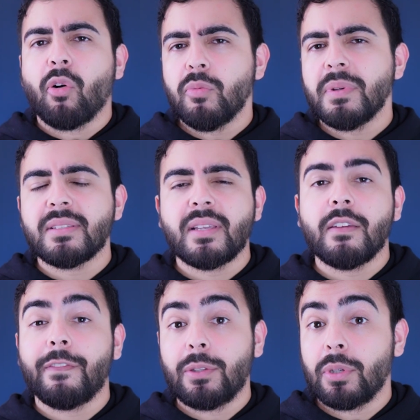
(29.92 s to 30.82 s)
Algumas têm
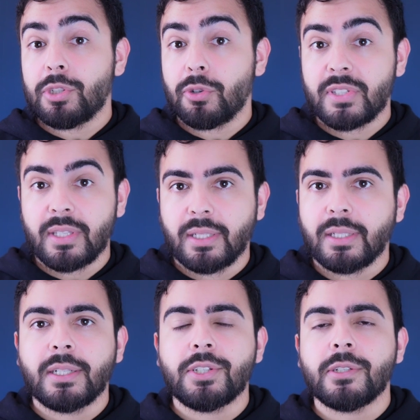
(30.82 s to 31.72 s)
efeito
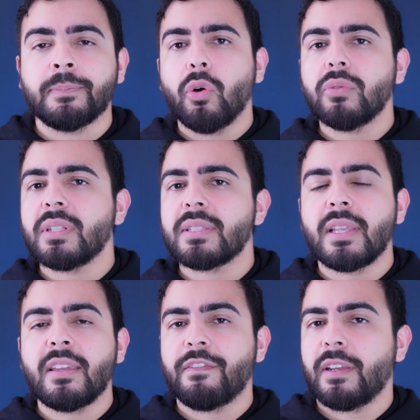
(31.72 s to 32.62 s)
antioxidante, outras
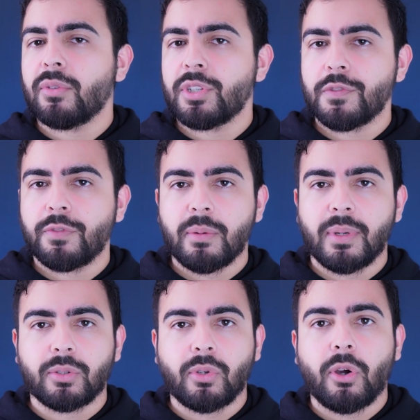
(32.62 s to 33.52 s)
têm efeito
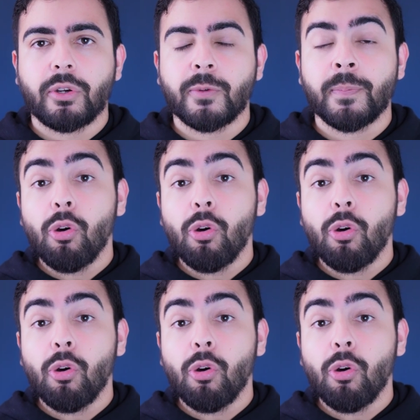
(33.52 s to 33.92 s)
anti-inflamatório,